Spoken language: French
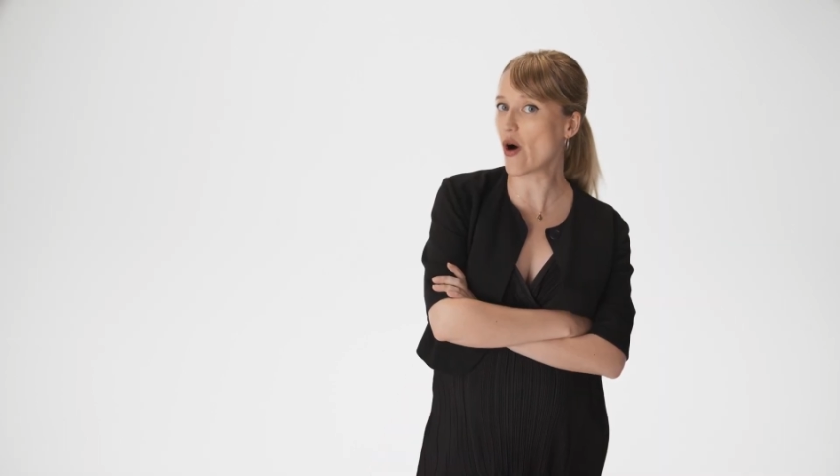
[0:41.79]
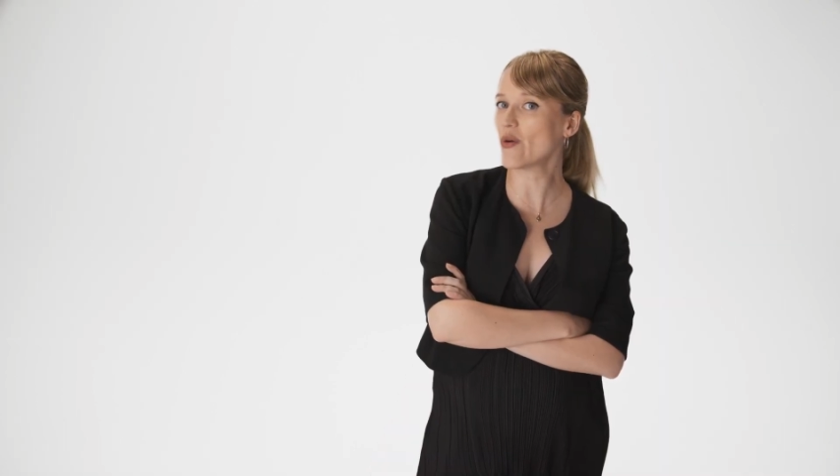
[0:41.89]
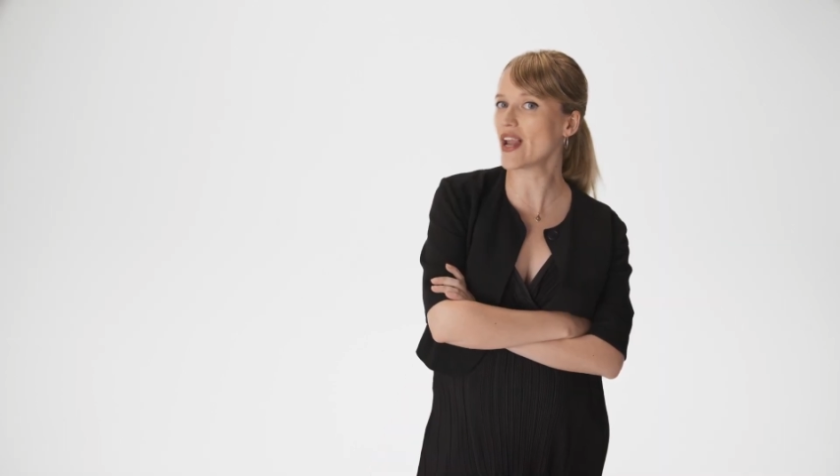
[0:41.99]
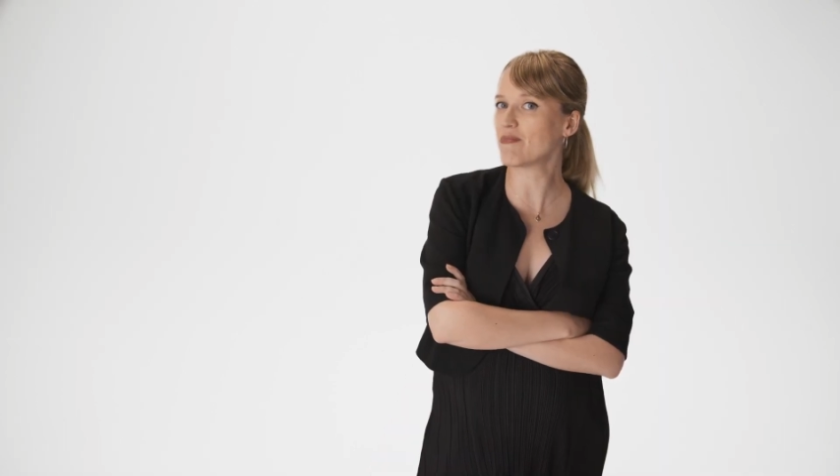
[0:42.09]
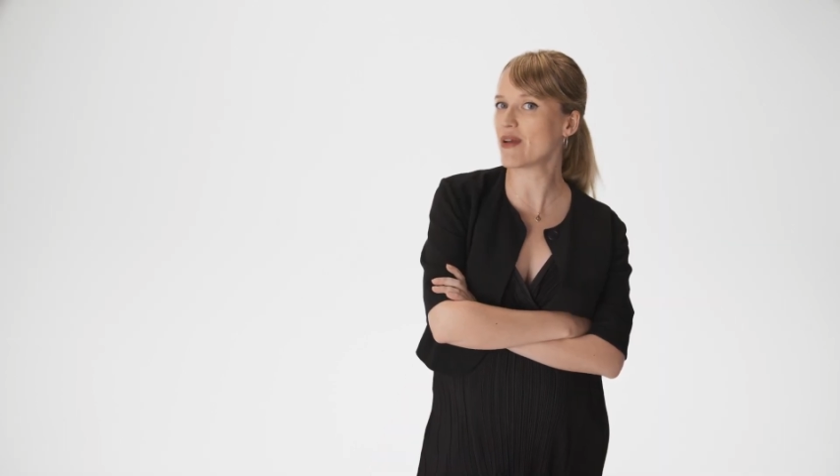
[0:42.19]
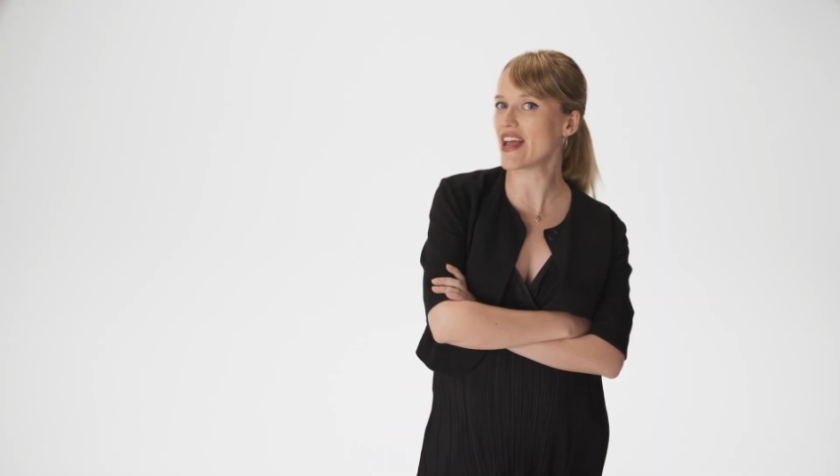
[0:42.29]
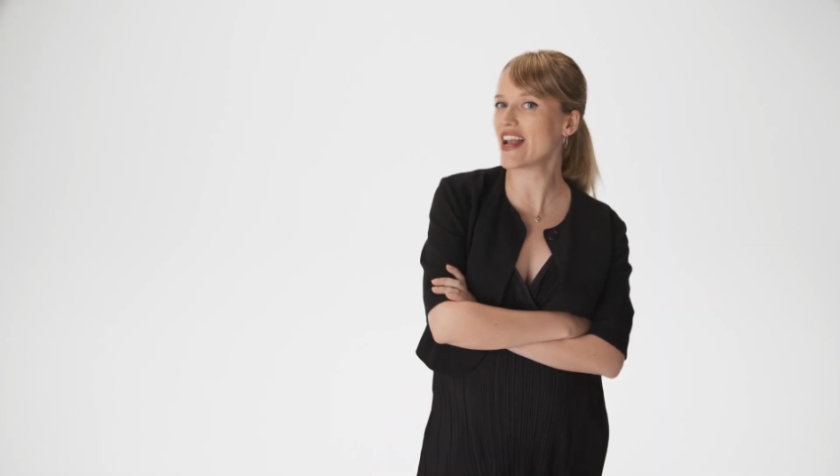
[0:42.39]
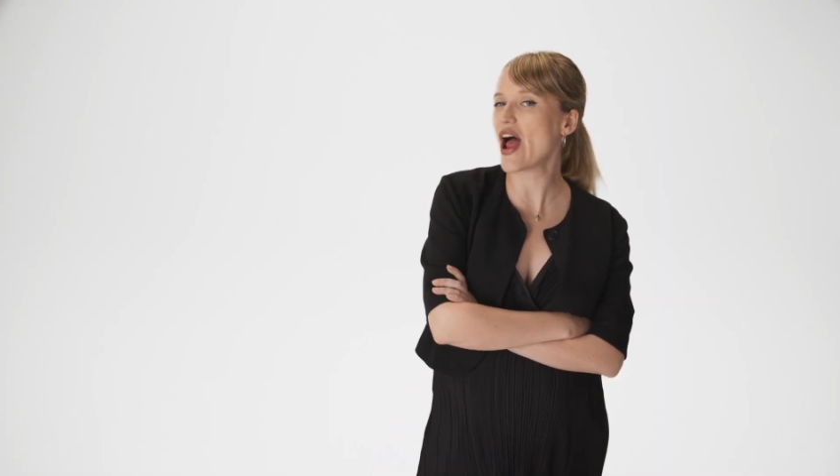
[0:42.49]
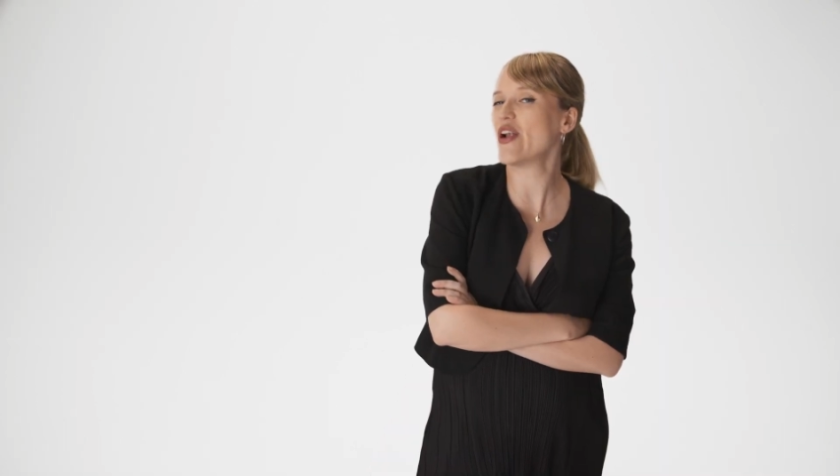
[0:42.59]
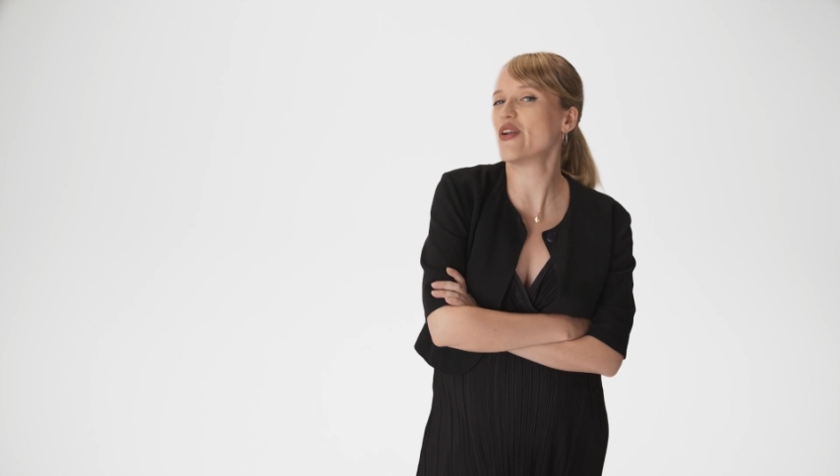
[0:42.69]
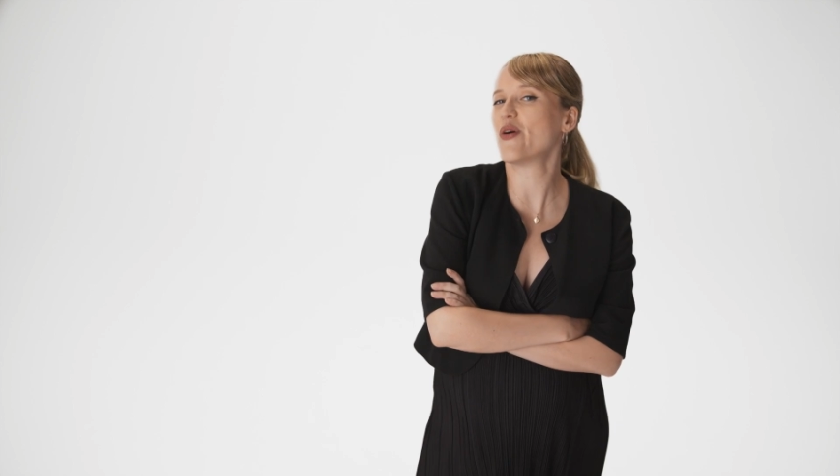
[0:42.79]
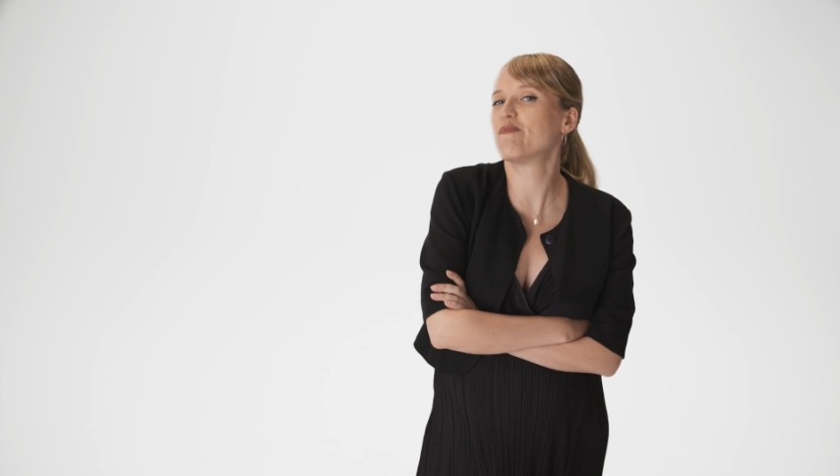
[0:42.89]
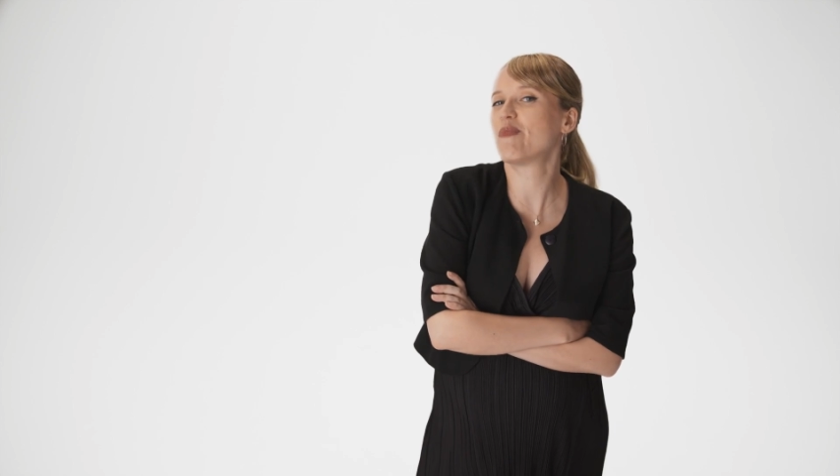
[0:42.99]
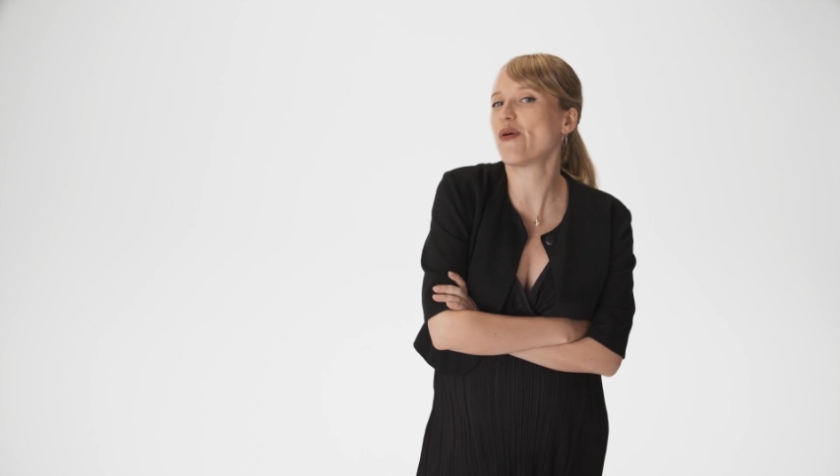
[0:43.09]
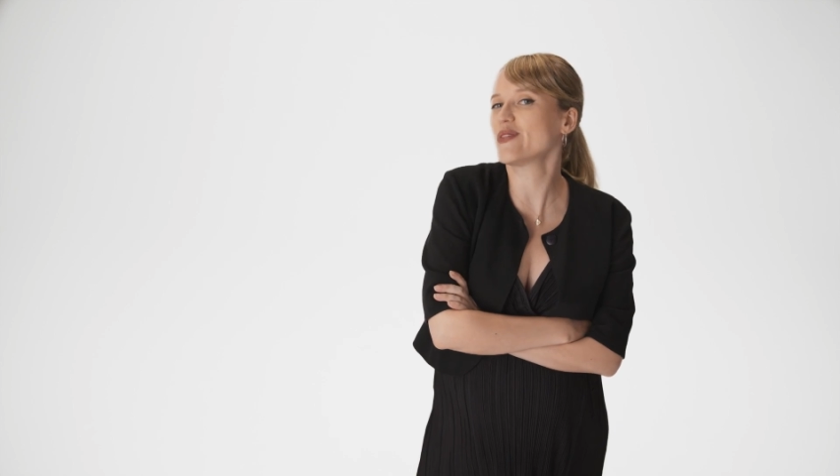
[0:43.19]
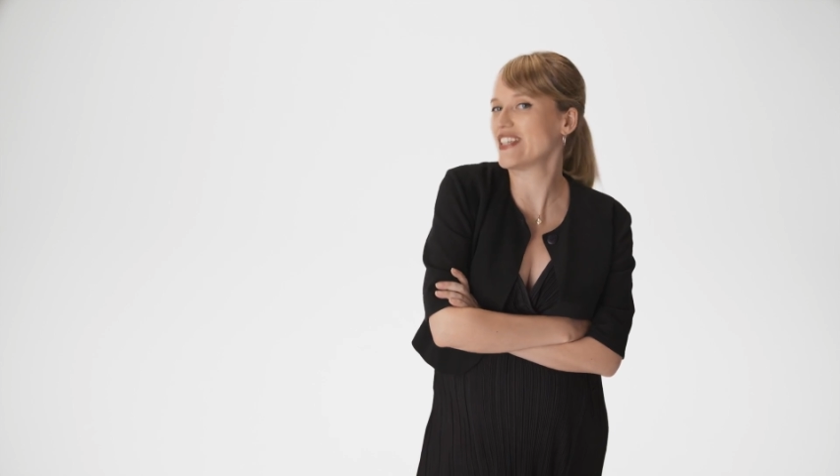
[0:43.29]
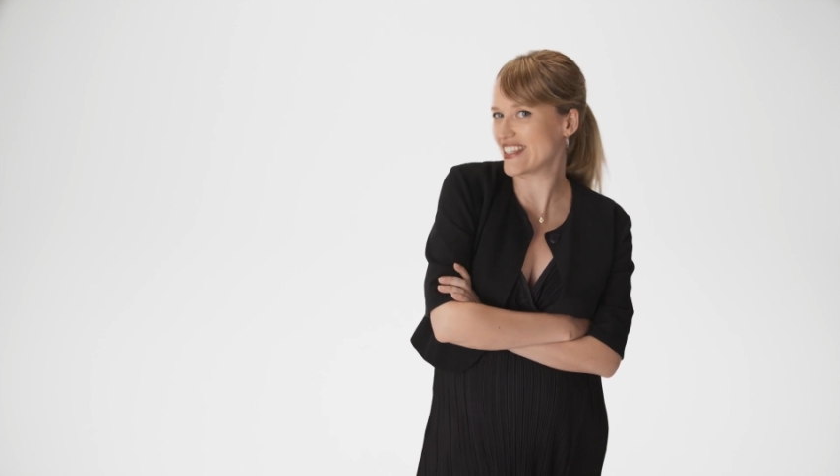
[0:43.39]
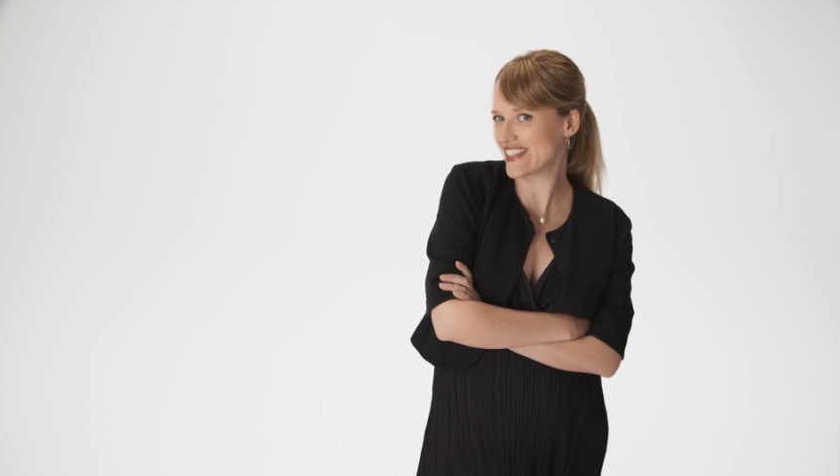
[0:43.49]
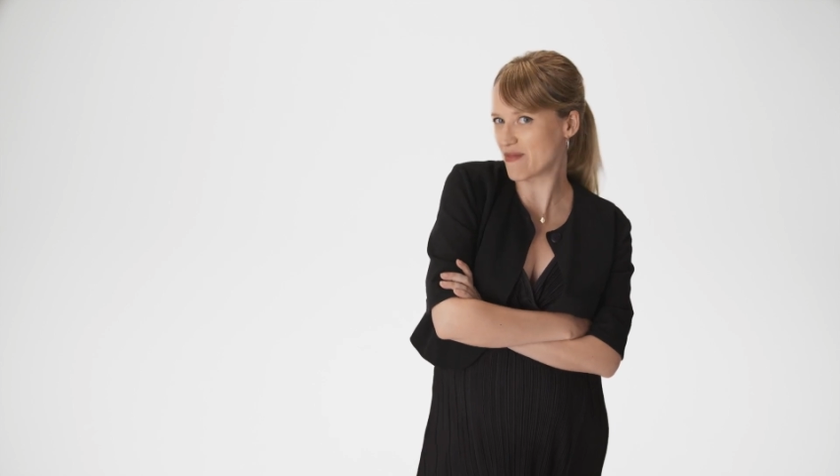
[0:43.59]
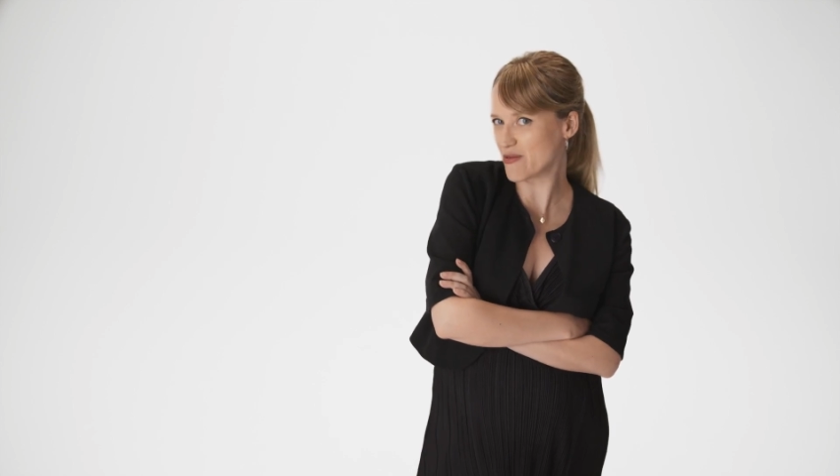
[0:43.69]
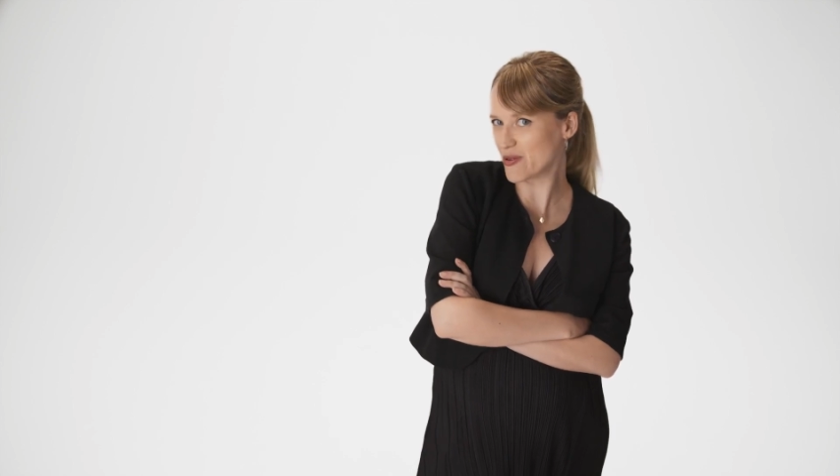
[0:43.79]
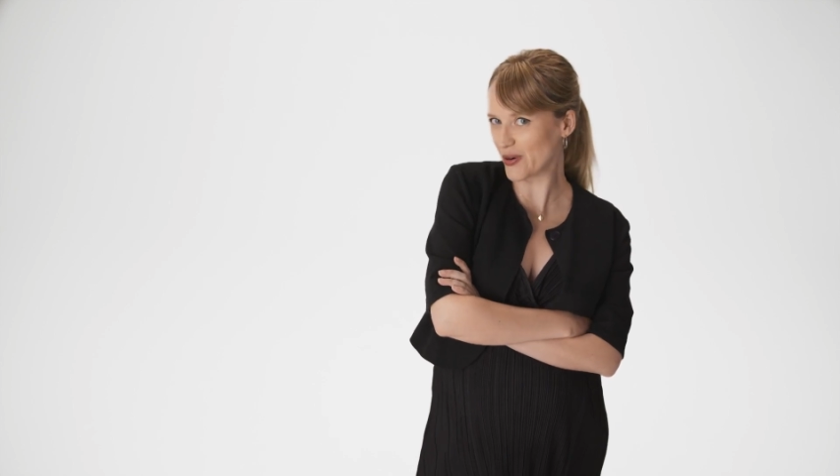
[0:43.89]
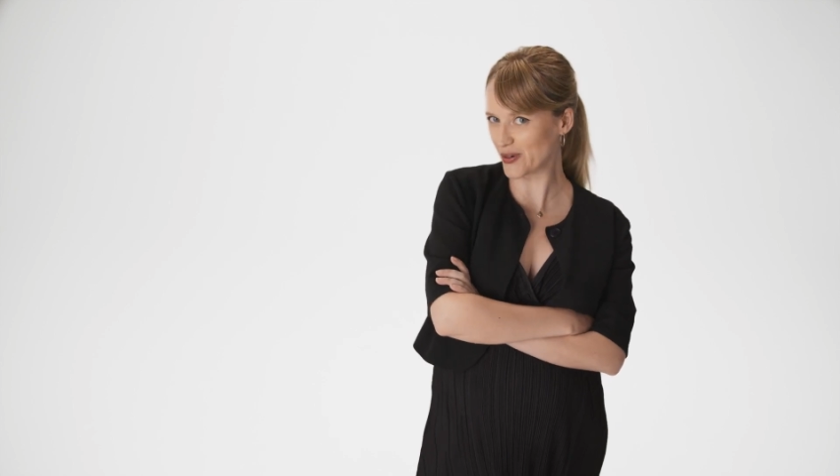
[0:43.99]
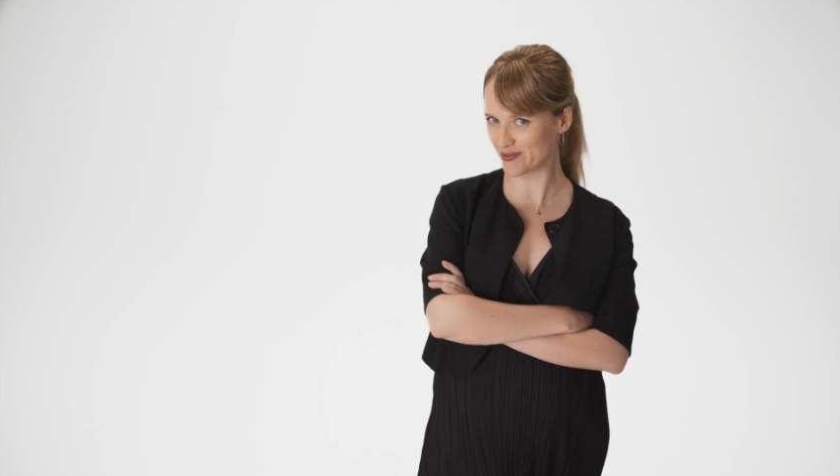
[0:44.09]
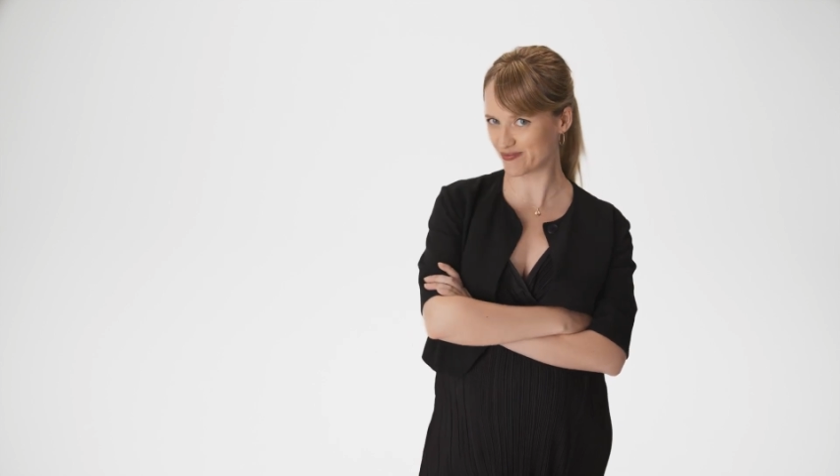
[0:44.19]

on l'appelle le pont des amoureux.